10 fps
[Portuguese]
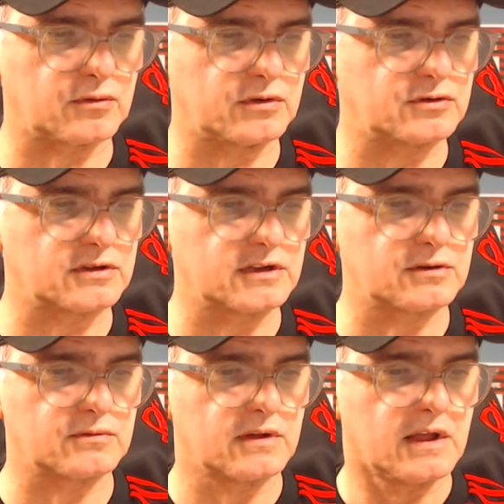Rio de
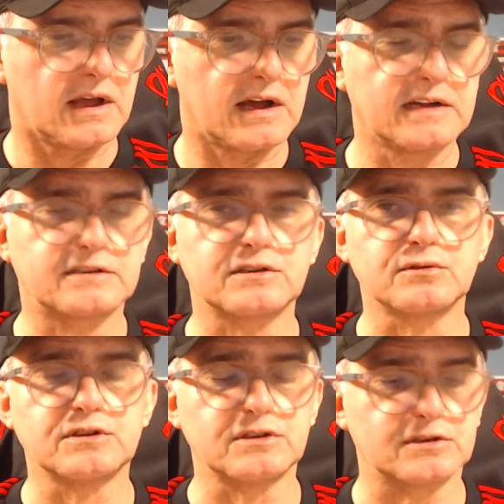Janeiro, antes do
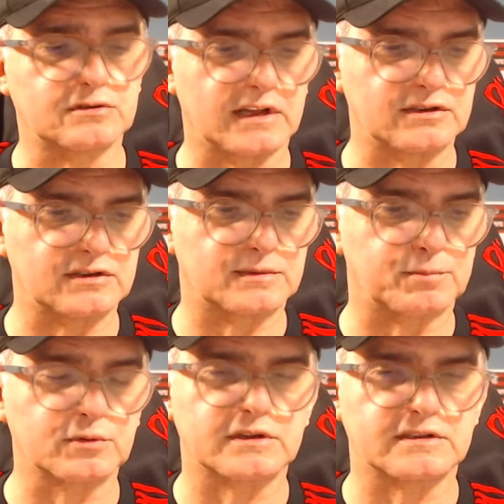início das
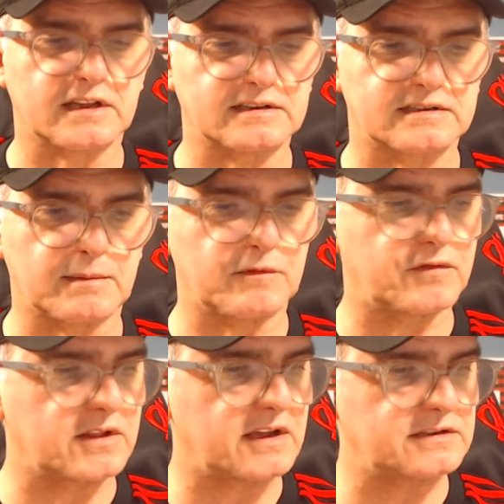disputas das
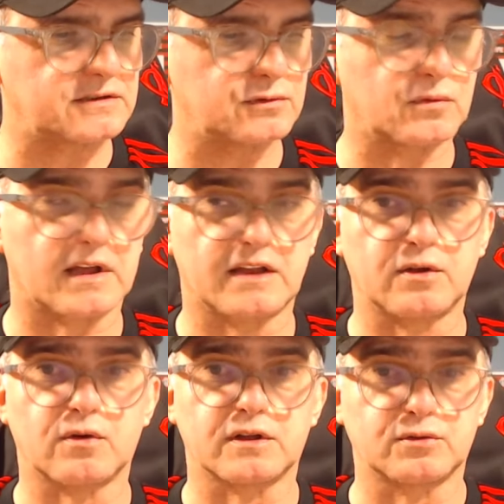semifinais do
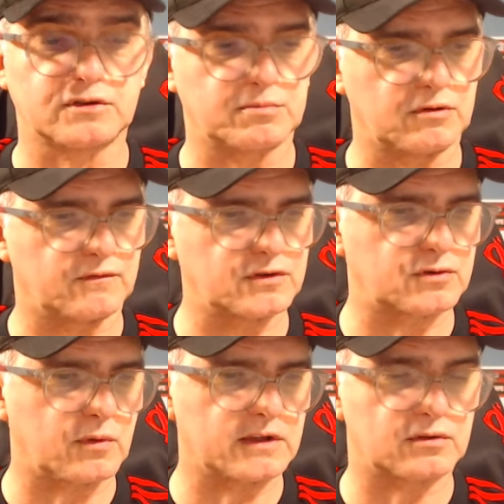Carioca
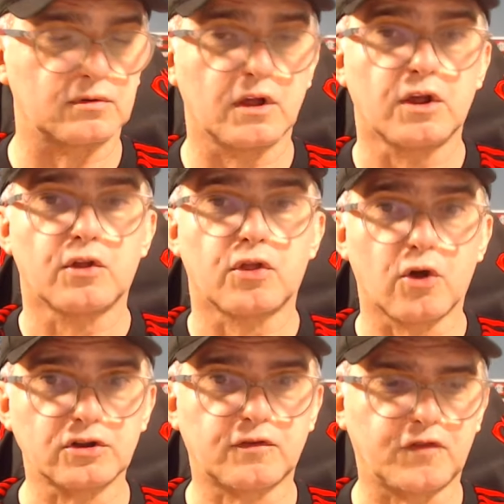2024,
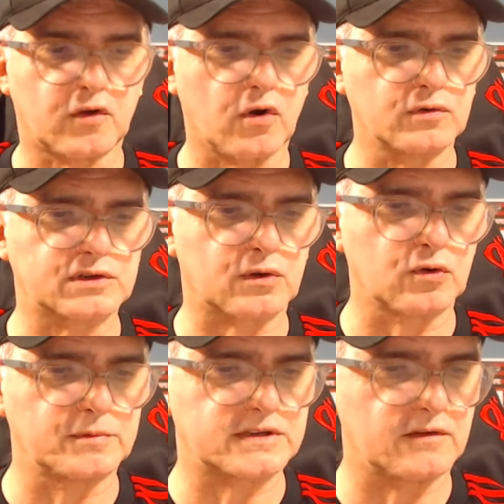notificou os
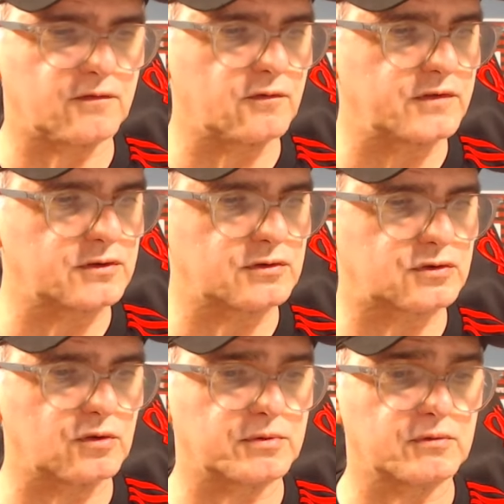clubes envolvidos
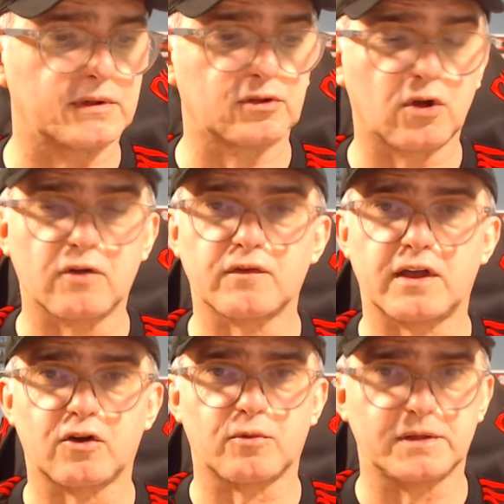sobre uma nova
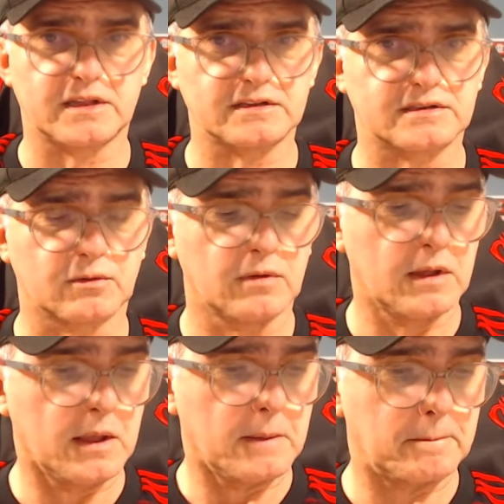recomendação
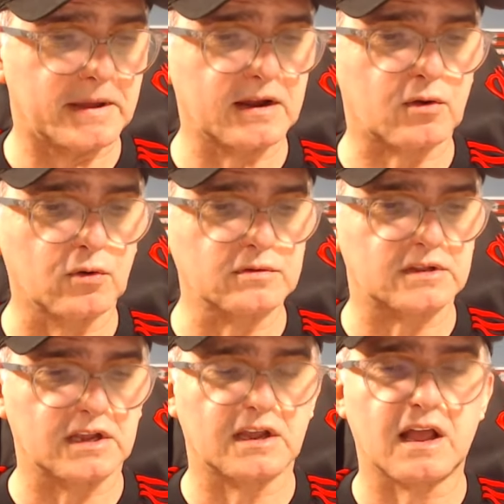para
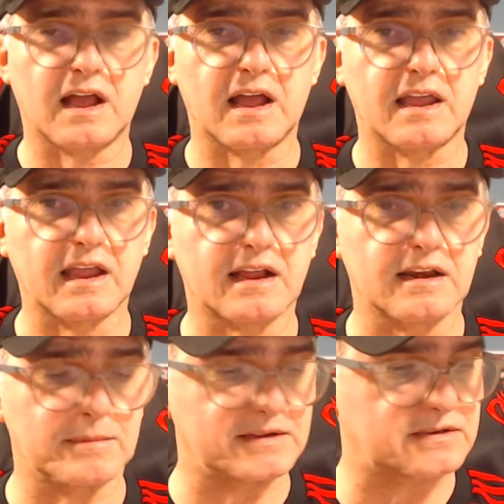conter a
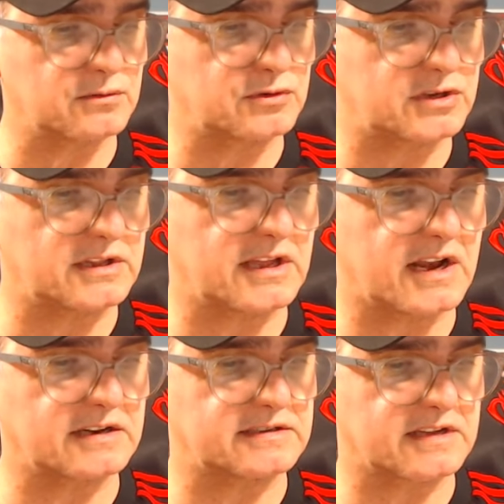reclamação
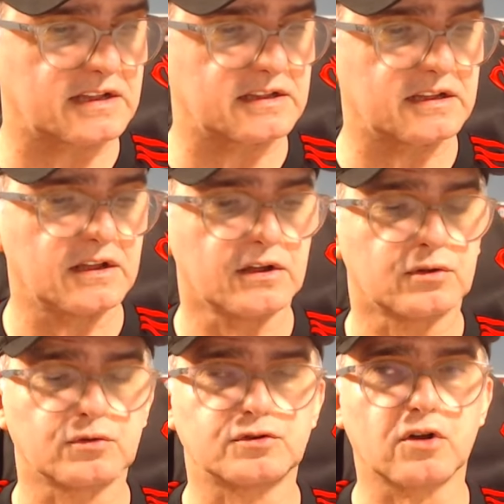generalizada
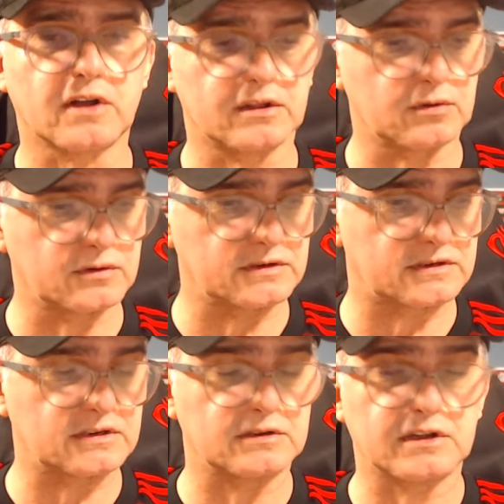dos
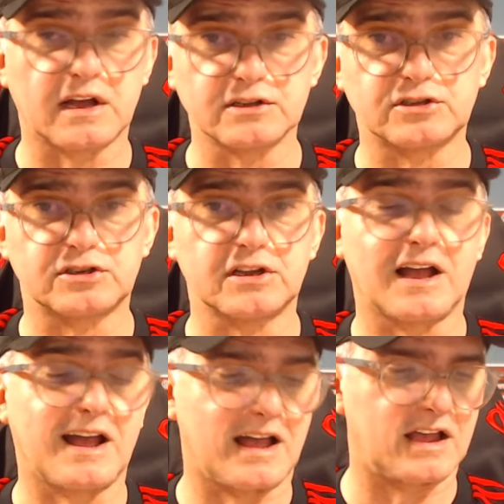jogadores ante
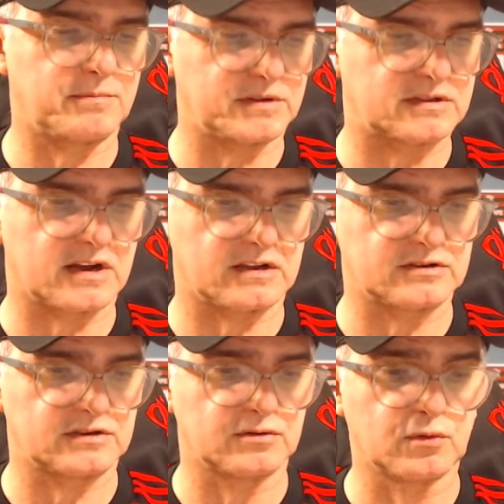a
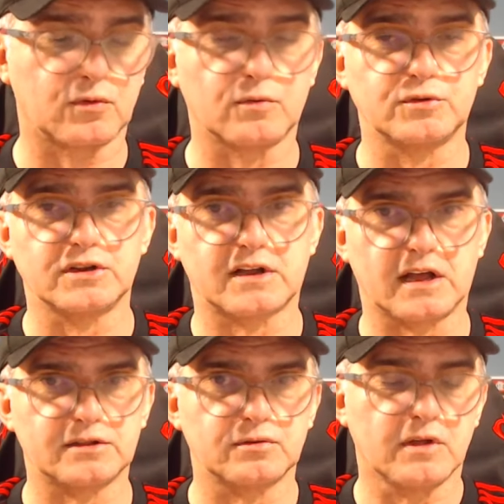arbitragem. No
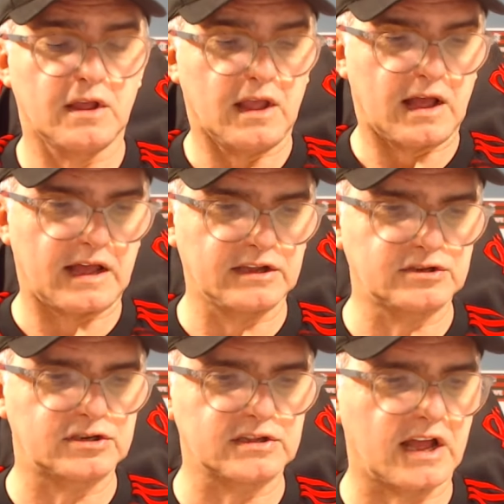comunicado, a
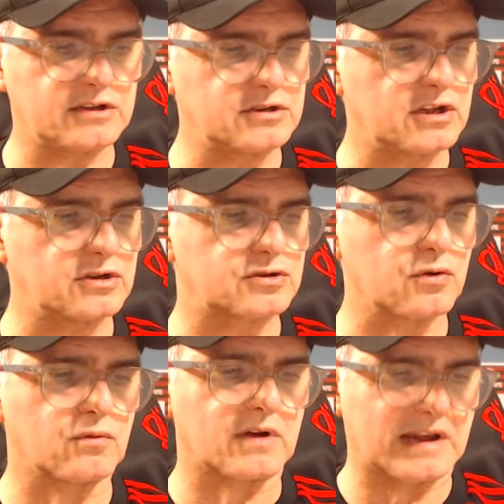entidade
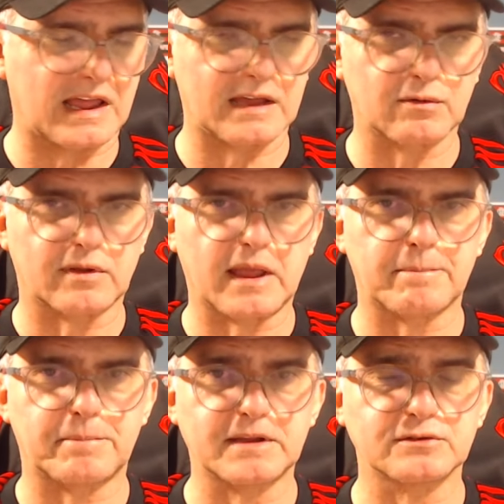deixou claro que
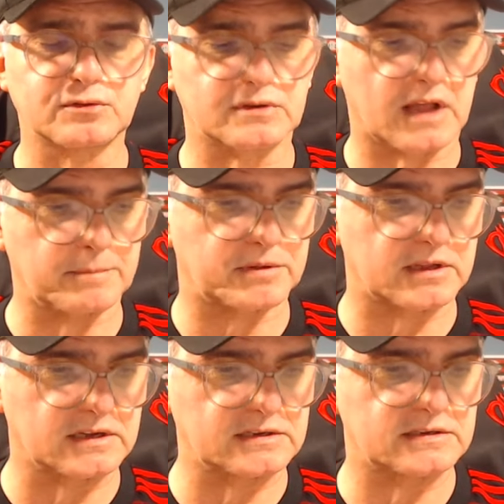apenas os
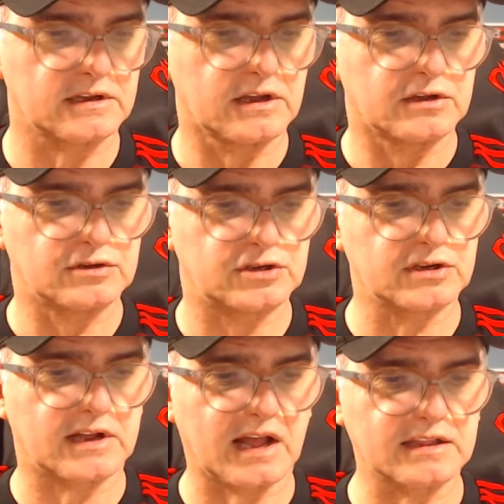capitães de
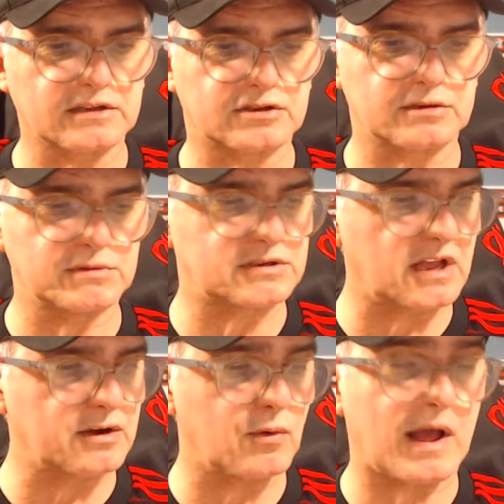cada time
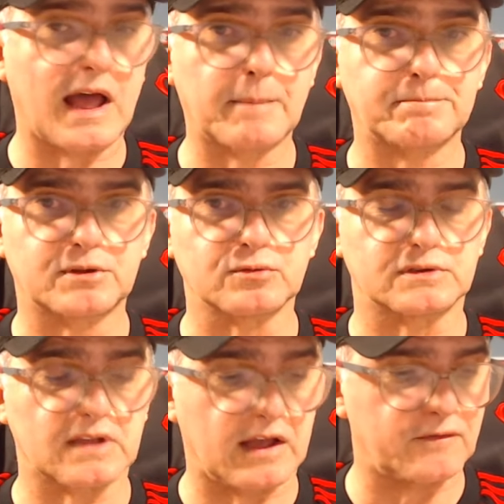estarão
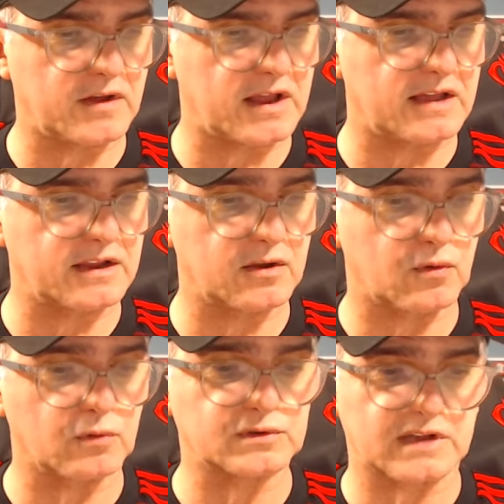aptos a falarem
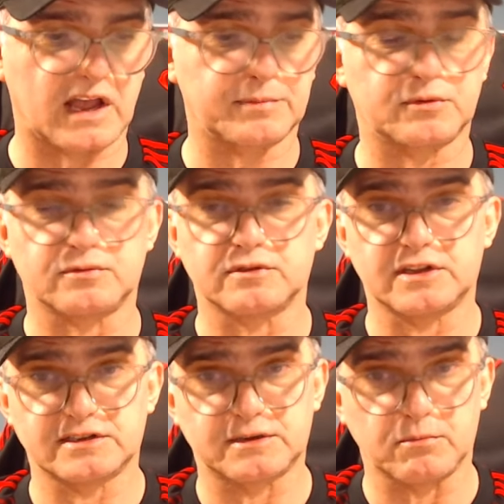com os árbitros.
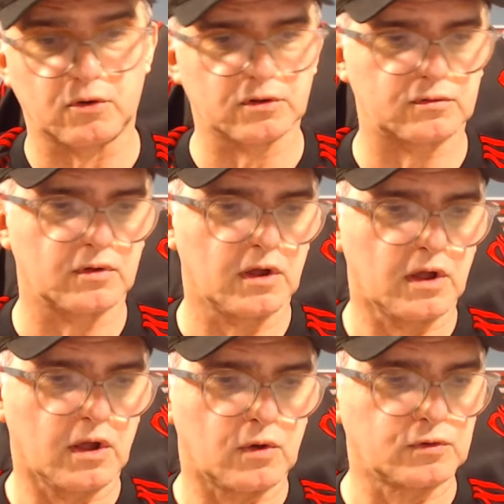Desse modo,
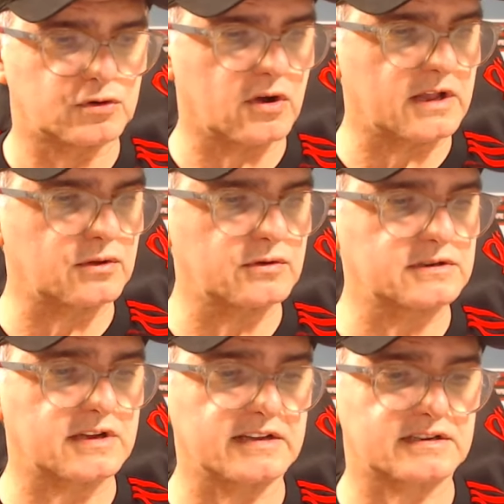os
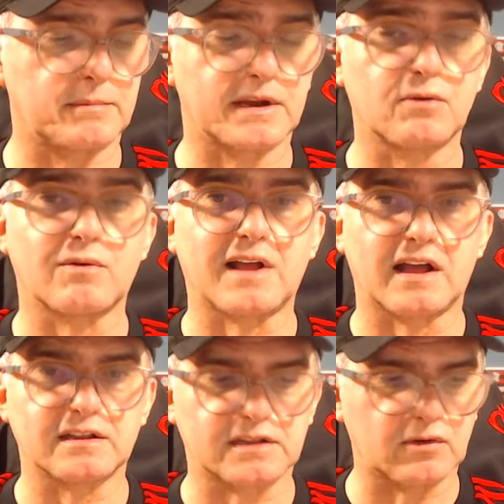jogadores receberão
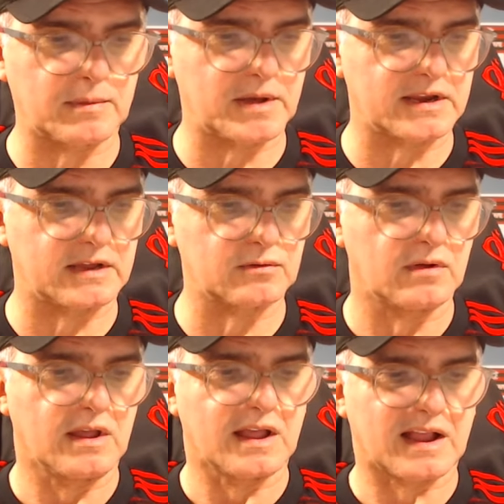cartão amarelo
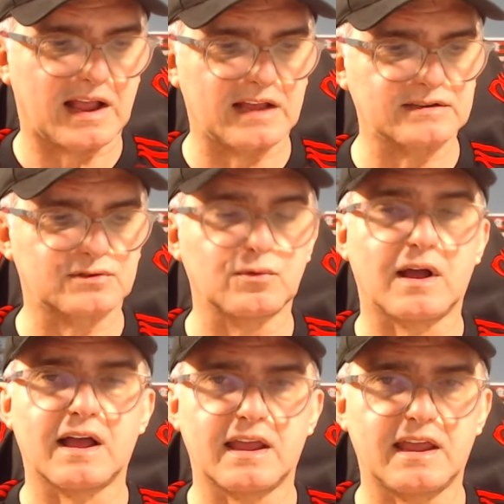caso
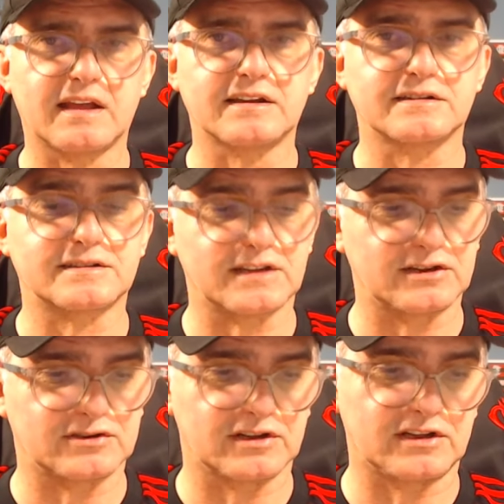a regra
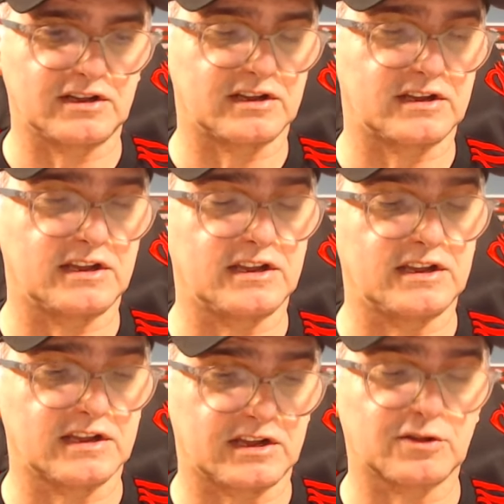seja
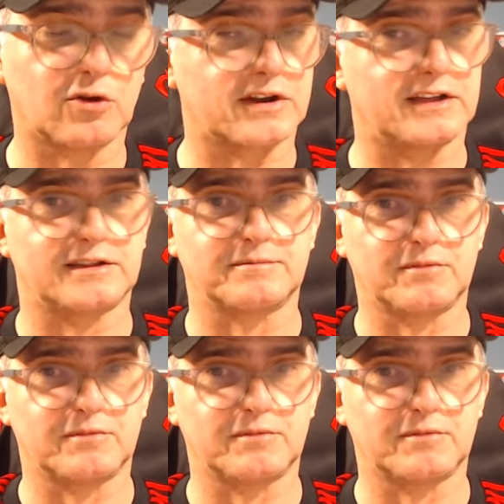ignorada.